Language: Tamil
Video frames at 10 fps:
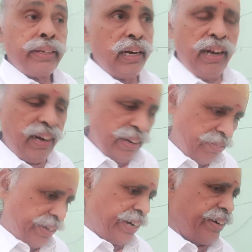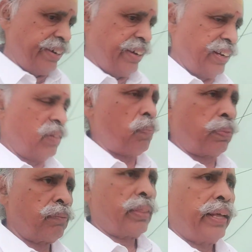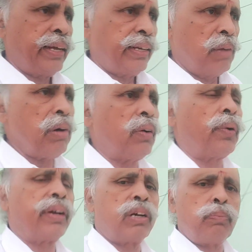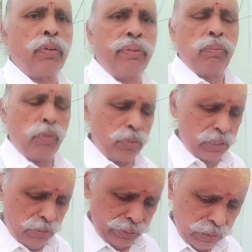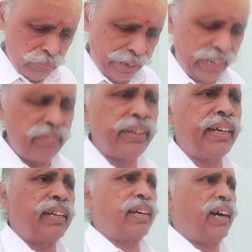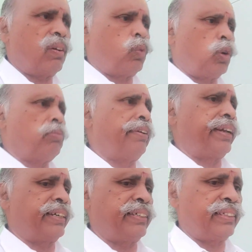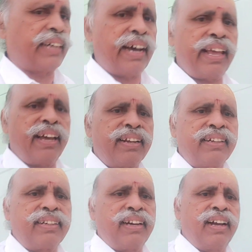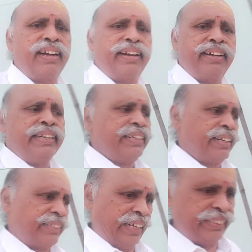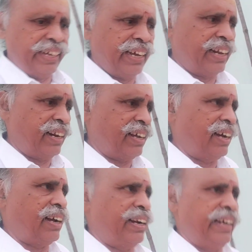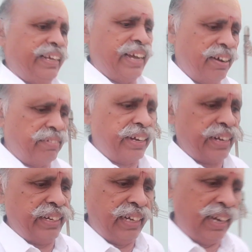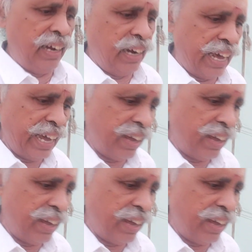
இல்லை வேண்டாம் ஏம்மா உனக்கு பொன் உனக்கு வந்து மனைவி இருக்கா குடும்பம் இருக்குது தாயார் இருக்காங்க தந்தையார் இருக்காங்க நீ ஏன் வர இல்லை